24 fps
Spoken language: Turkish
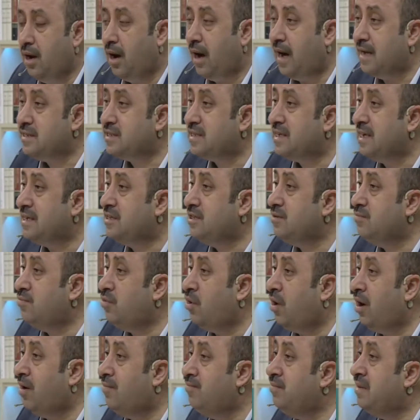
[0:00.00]
Hazreti
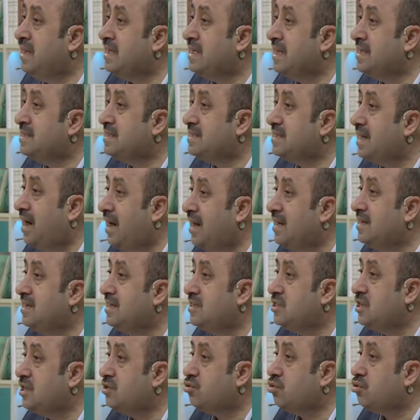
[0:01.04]
Muhammed'e
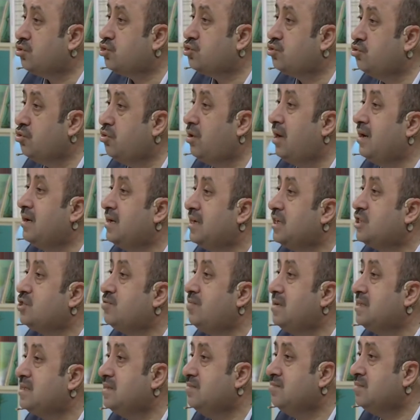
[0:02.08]
sadece dostluk
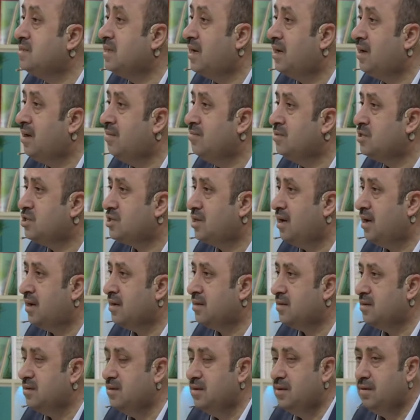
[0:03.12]
anlaşması
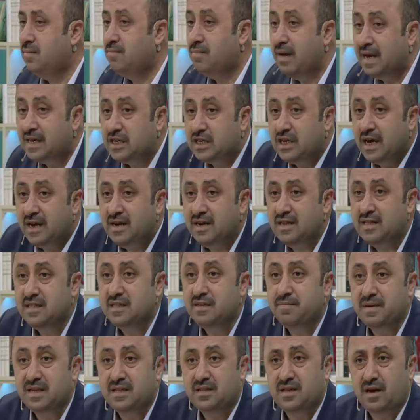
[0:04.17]
imzalamışlardı. Mekke'nin
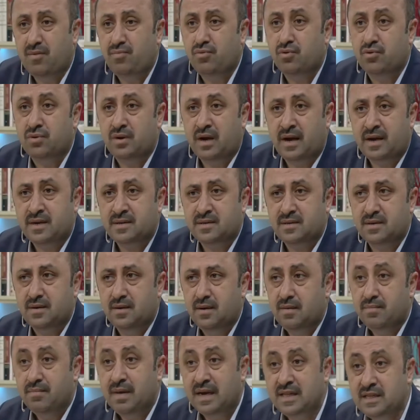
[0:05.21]
dibinde bunlar.
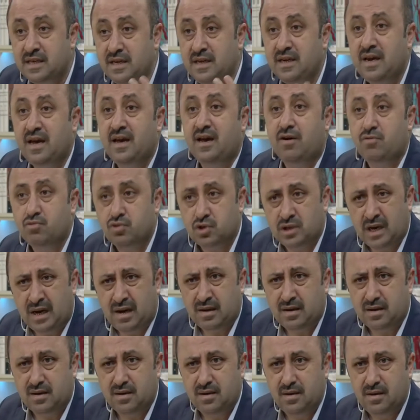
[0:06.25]
Medine'ye
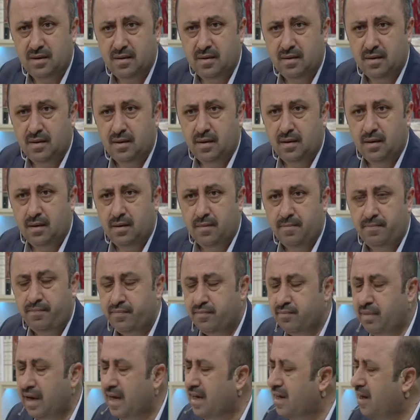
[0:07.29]
uzak.
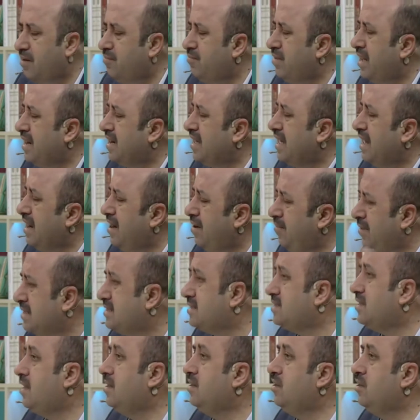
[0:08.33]
Peygamber
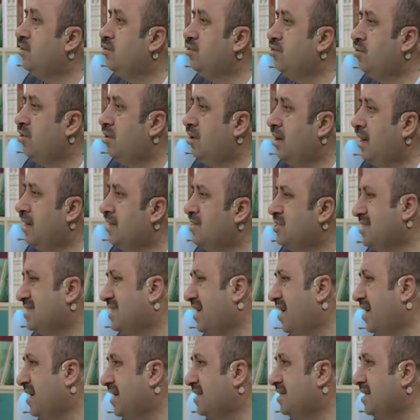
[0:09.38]
gelemez zannediyorlar.
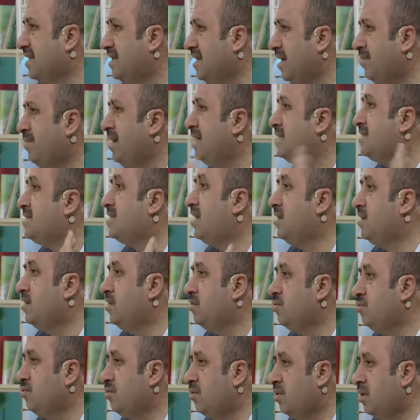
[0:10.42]
Cesaret edemez
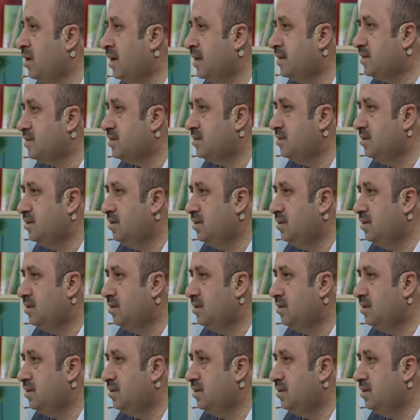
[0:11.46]
zannediyorlar.